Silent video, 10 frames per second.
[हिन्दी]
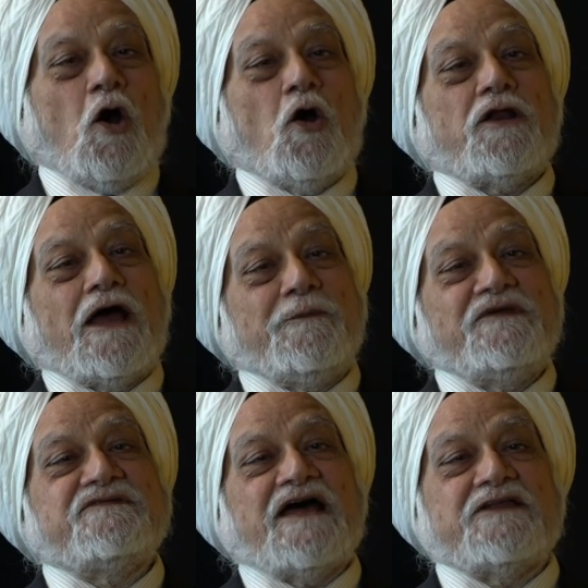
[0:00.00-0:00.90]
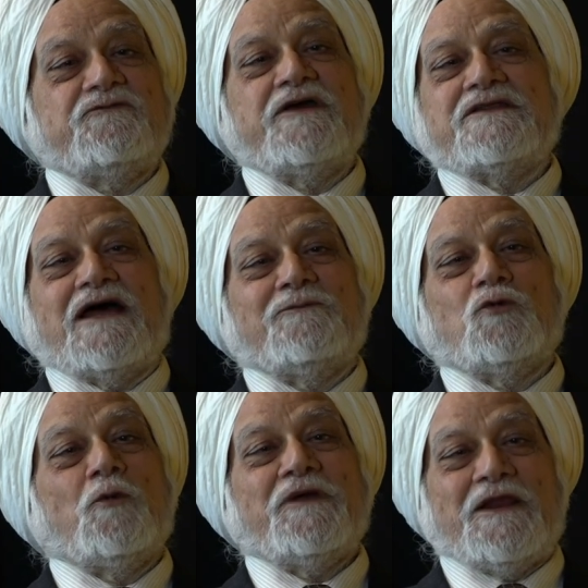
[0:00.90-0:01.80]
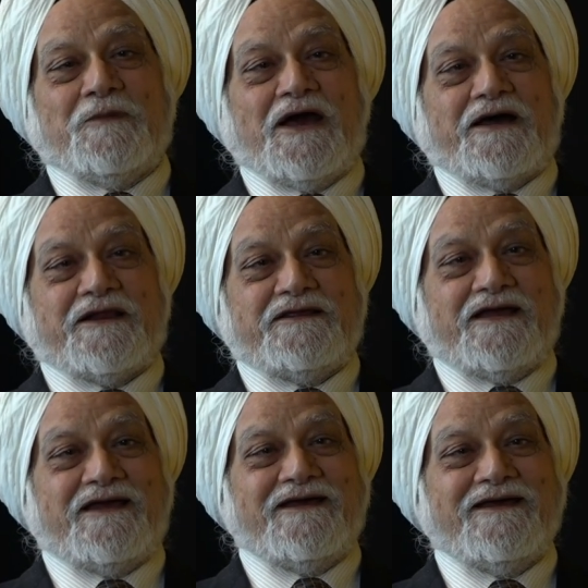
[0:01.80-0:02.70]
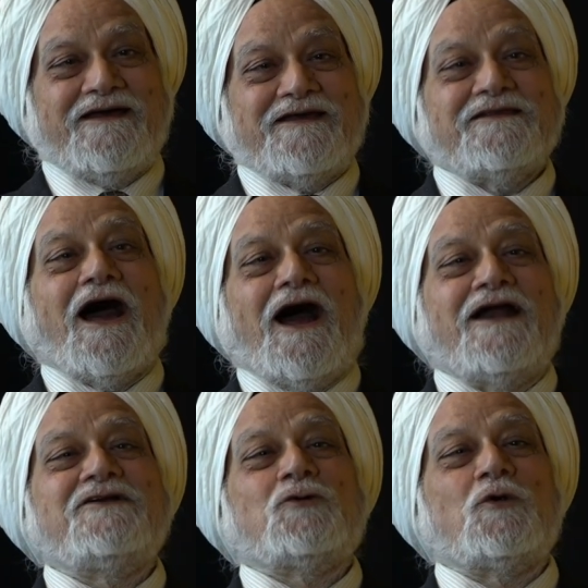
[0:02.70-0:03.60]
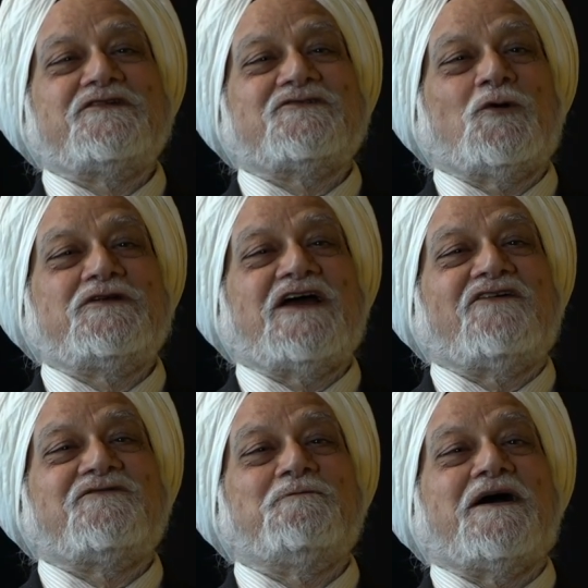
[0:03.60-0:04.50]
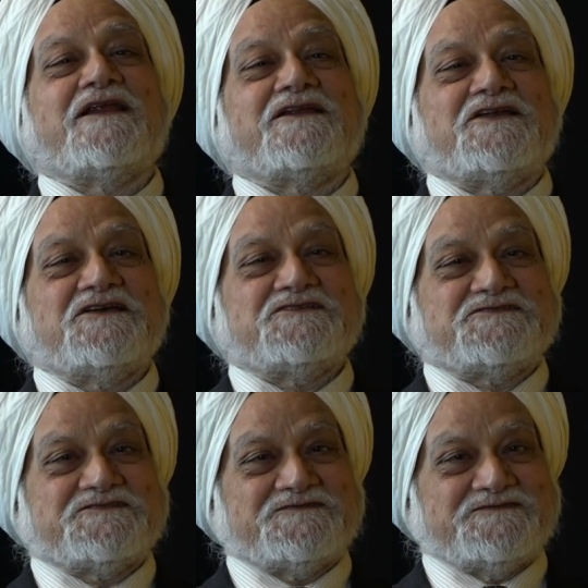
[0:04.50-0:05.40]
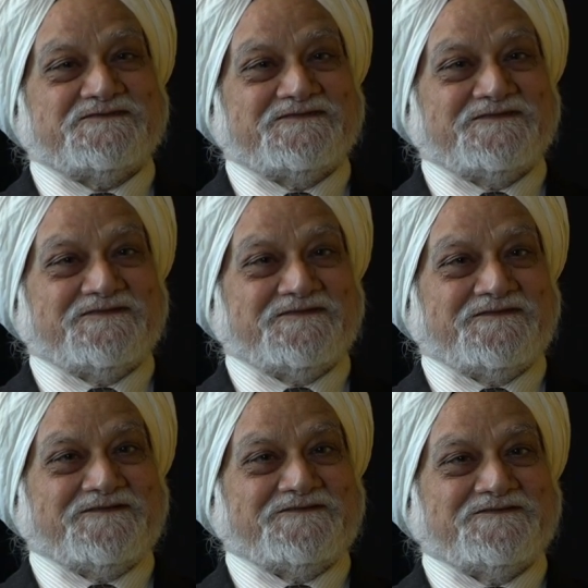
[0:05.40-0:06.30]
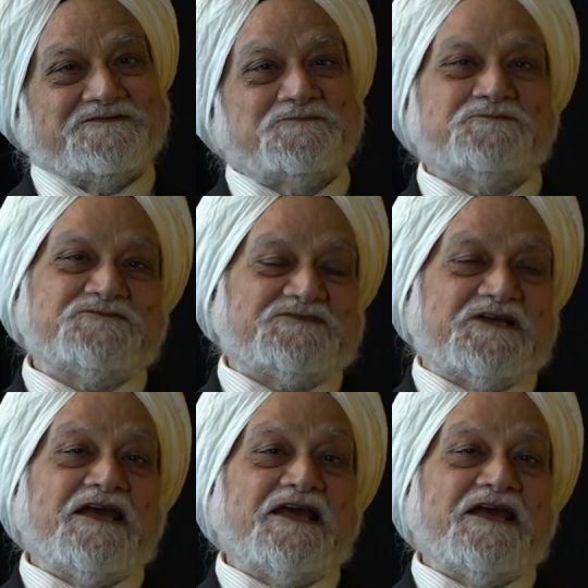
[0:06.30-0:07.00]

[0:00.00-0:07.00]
और अभी सातवीं किताब दो महीने में आ रही है द अनटोल्ड स्टोरी ऑफ बांग्लादेश बांग्लादेश से मुतालिक